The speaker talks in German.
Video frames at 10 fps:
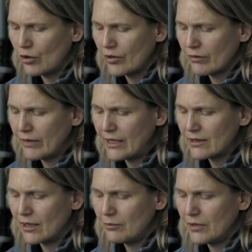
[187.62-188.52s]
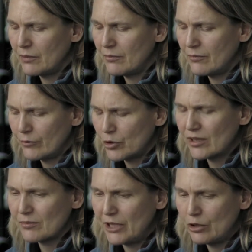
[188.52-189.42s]
ausgewählt haben für
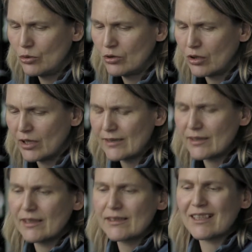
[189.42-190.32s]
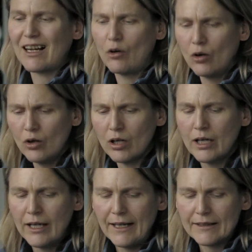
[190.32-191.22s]
das Mir Jugendorchester ist auch,
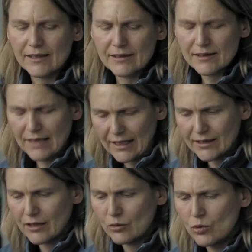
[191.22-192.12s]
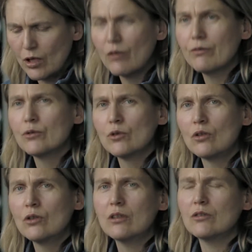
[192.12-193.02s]
dass es nach der
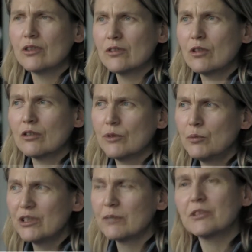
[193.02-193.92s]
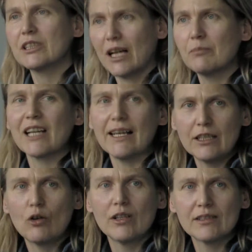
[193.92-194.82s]
Uraufführung 1975 gab es
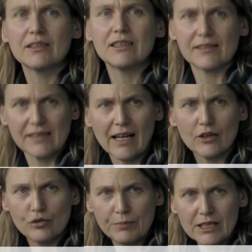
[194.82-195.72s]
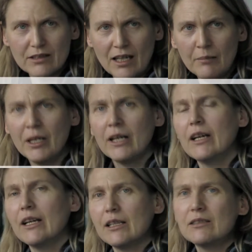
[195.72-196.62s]
einige Häuser, die das nachgespielt haben.
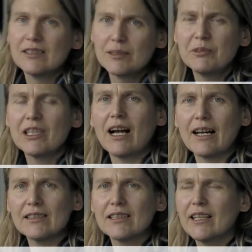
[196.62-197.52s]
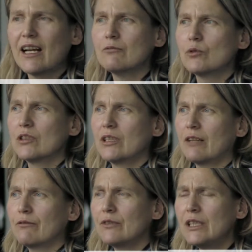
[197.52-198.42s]
In den 70er, 80er Jahren wurde
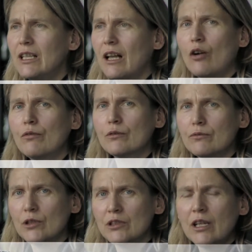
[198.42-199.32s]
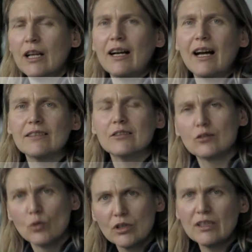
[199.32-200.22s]
ja viel aufgeführt an
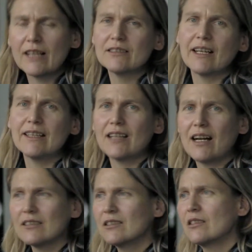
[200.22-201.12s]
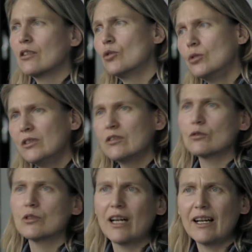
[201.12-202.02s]
sogenannter entarteter Kunst
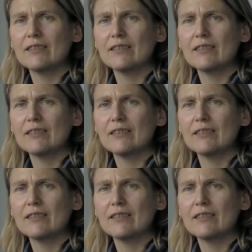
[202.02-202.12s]
oder